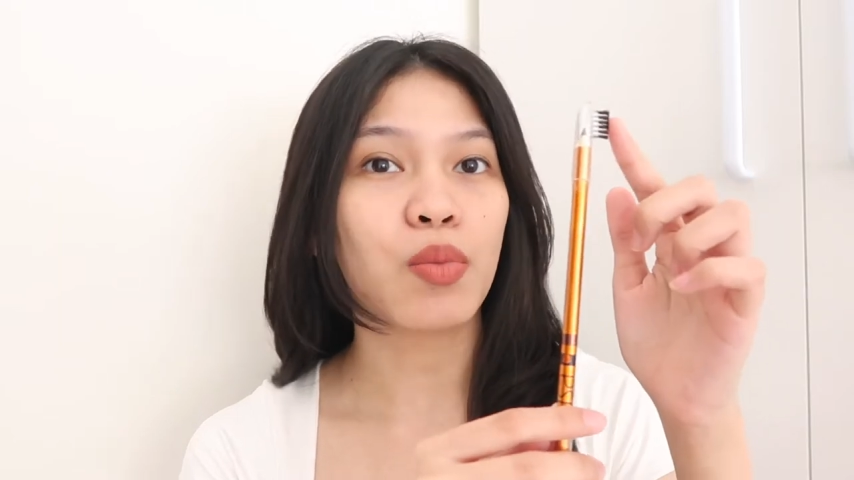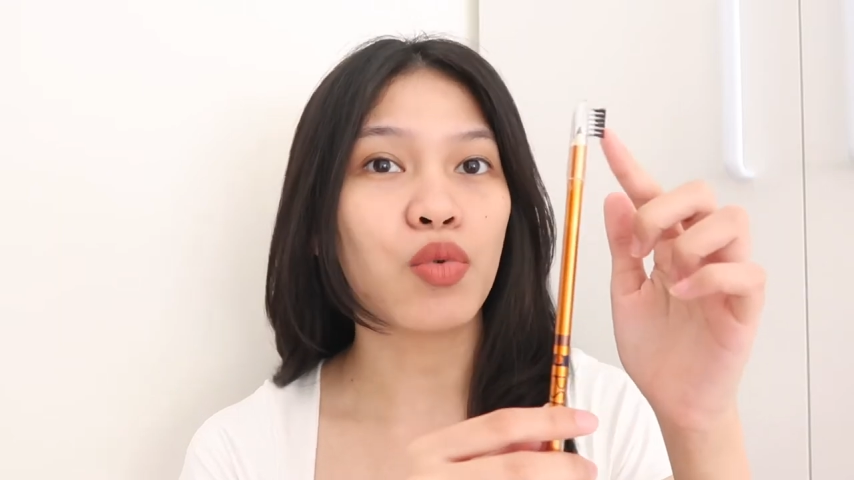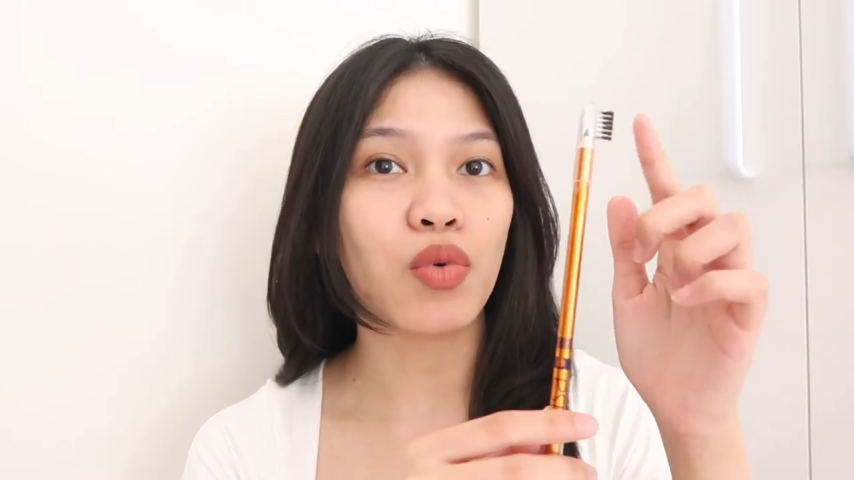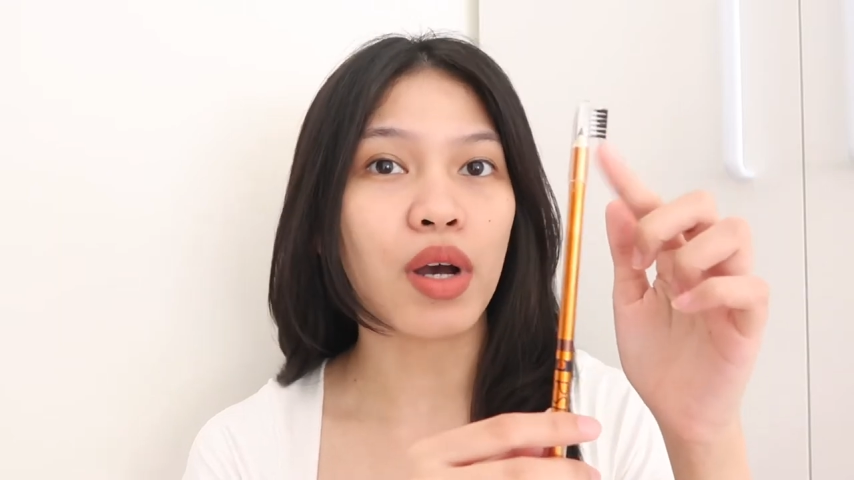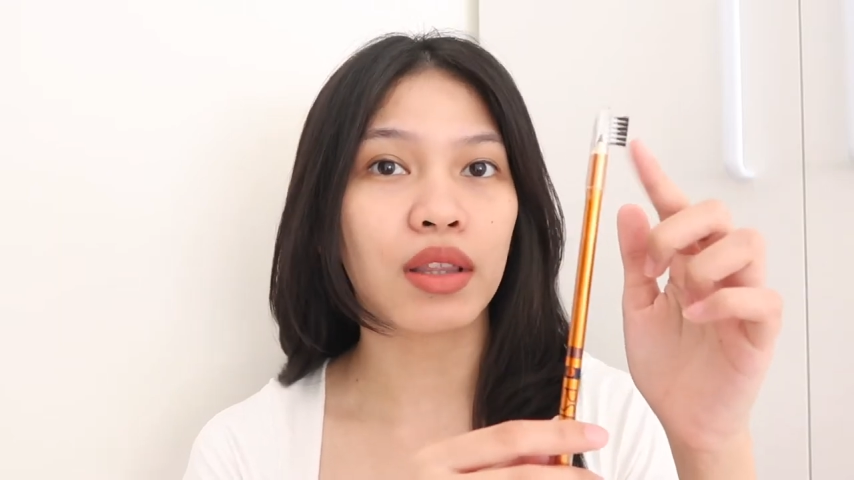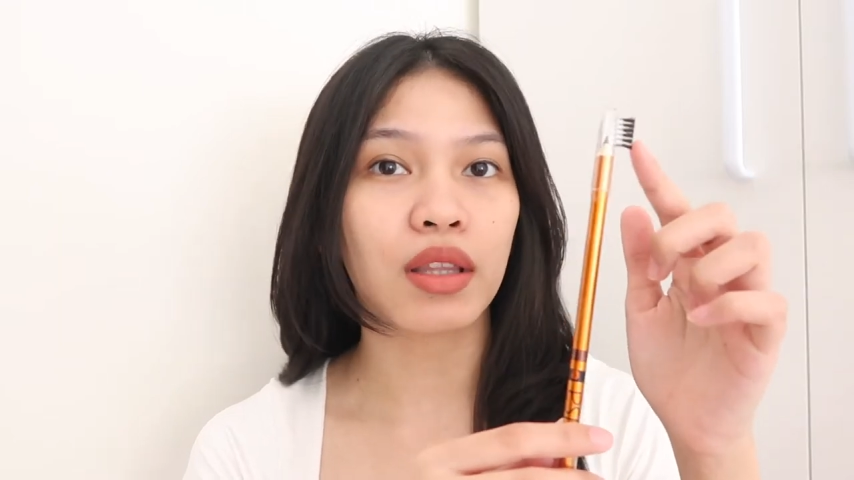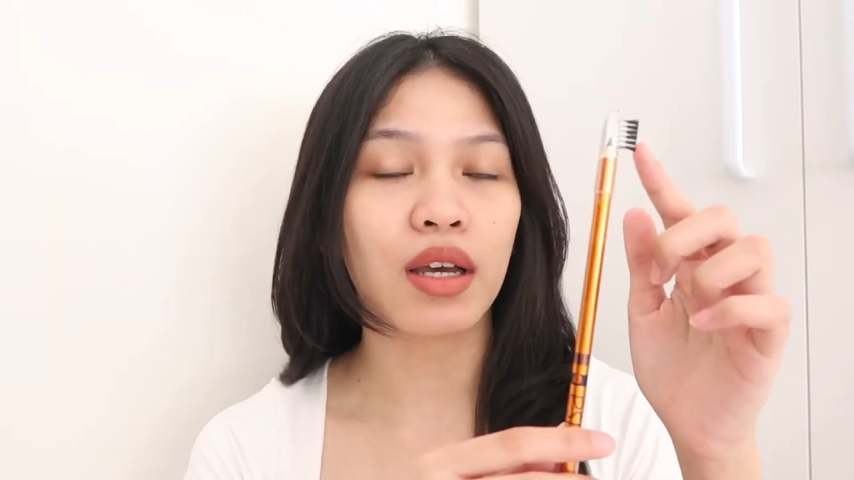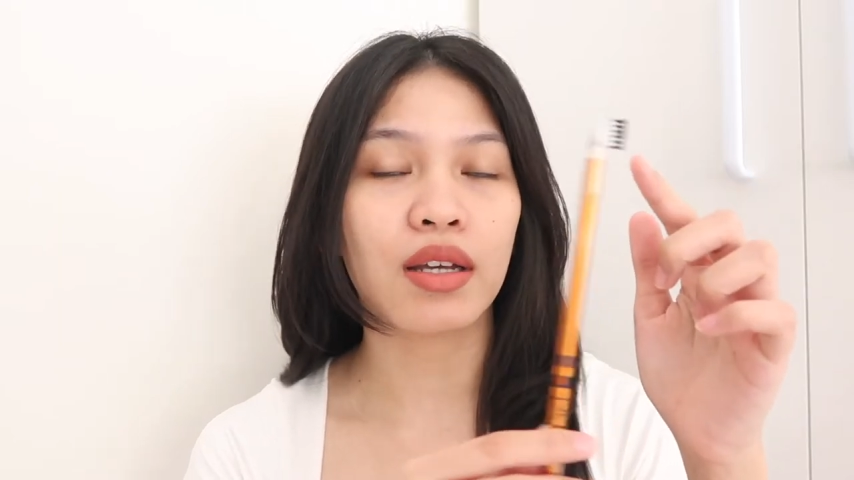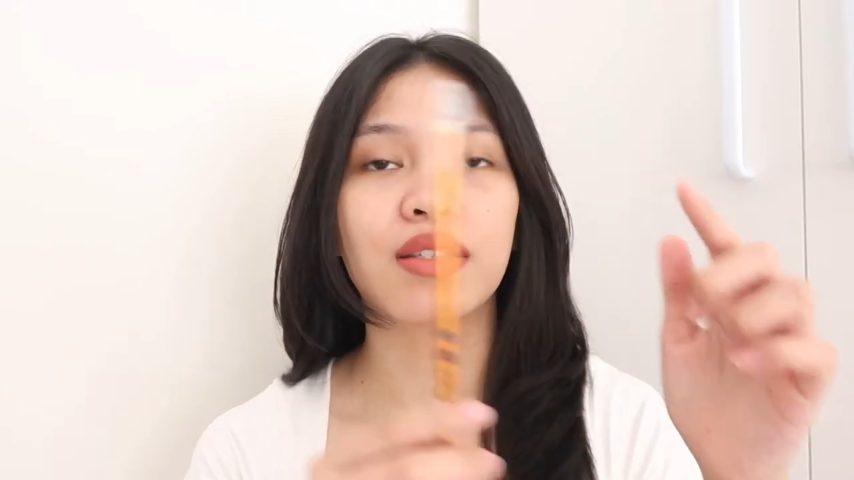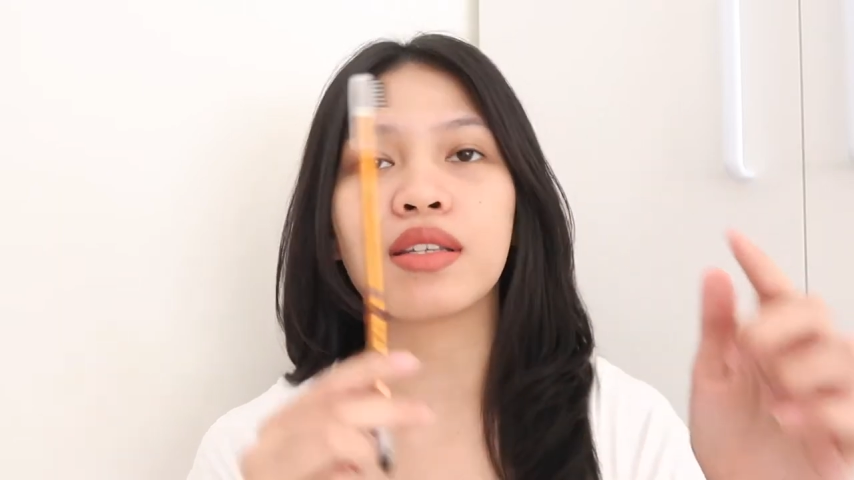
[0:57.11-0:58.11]
buat
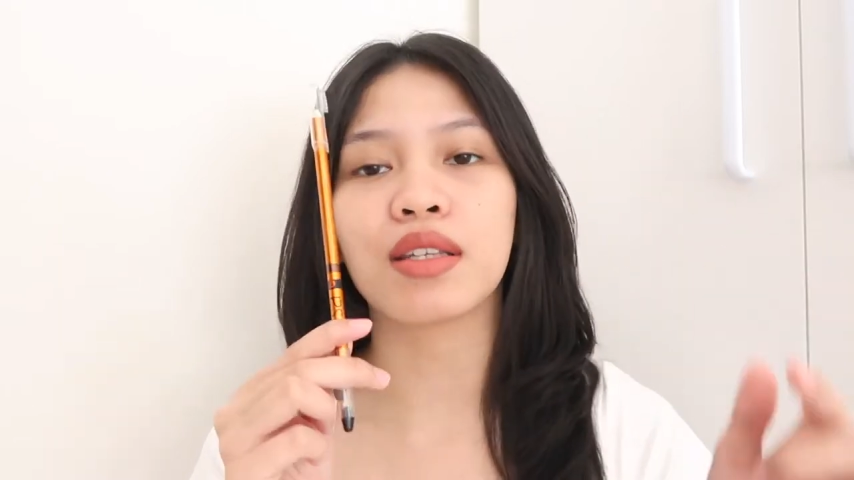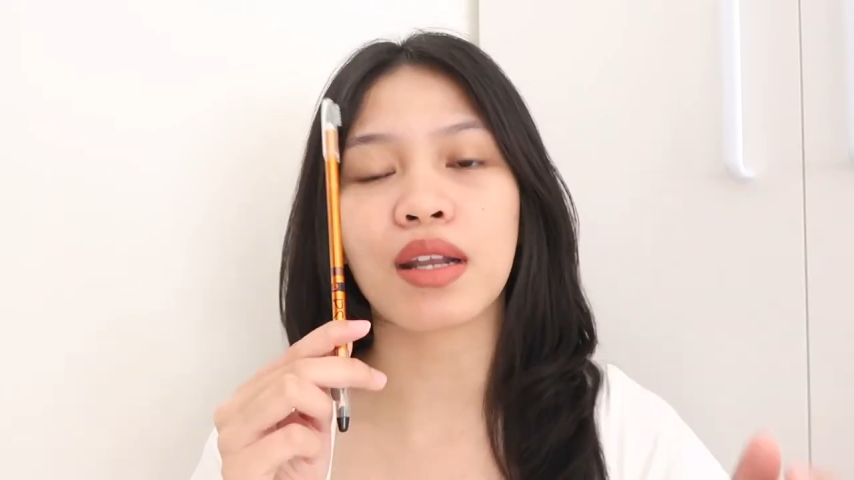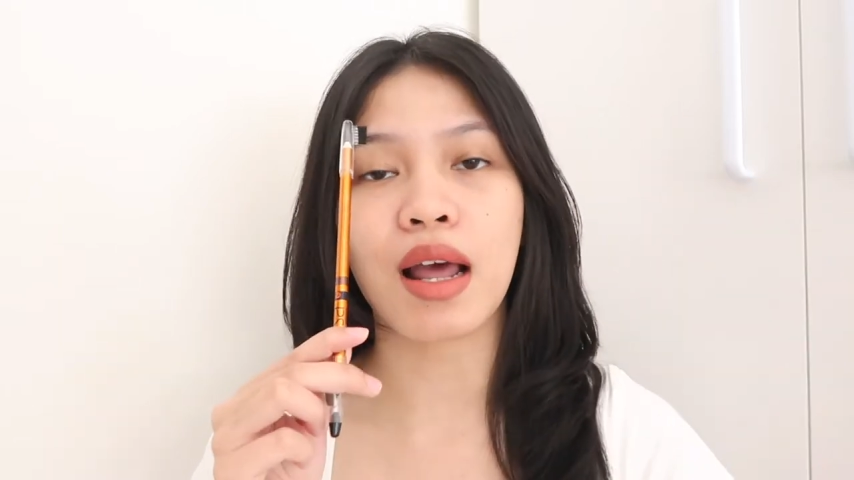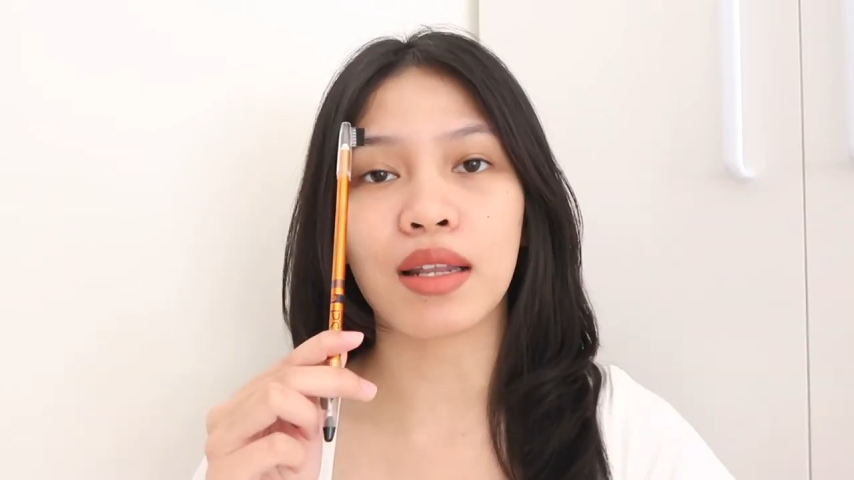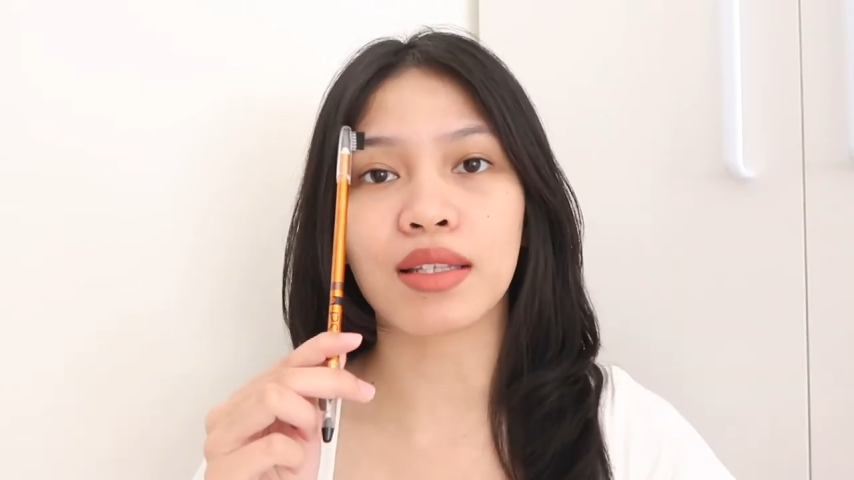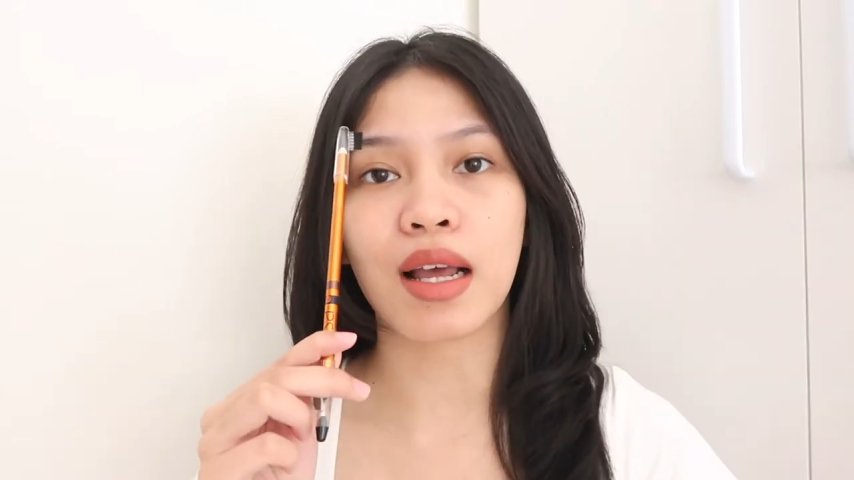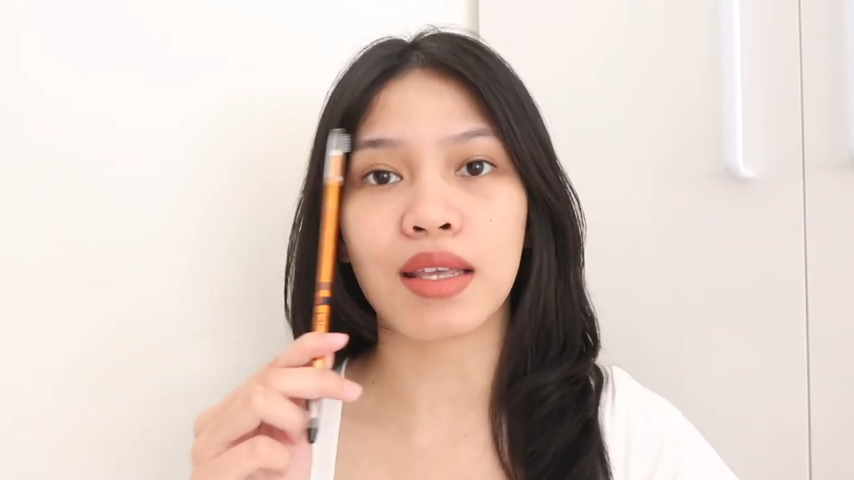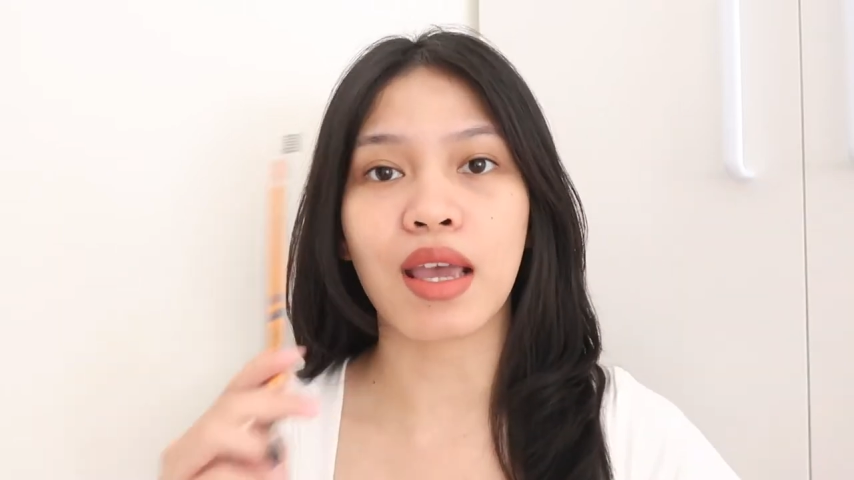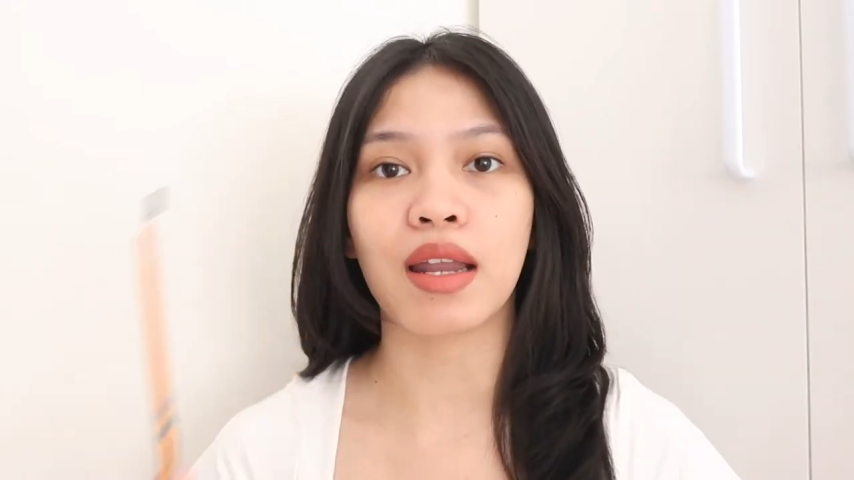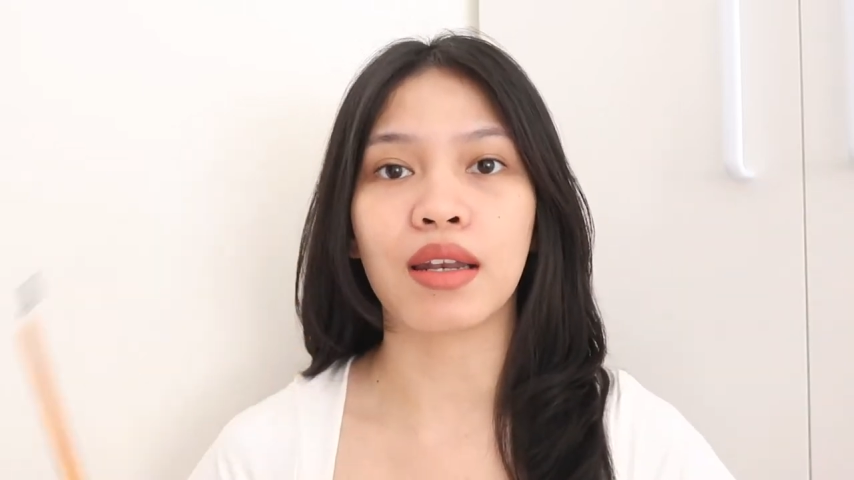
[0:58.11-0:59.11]
uh, sisir alis kalian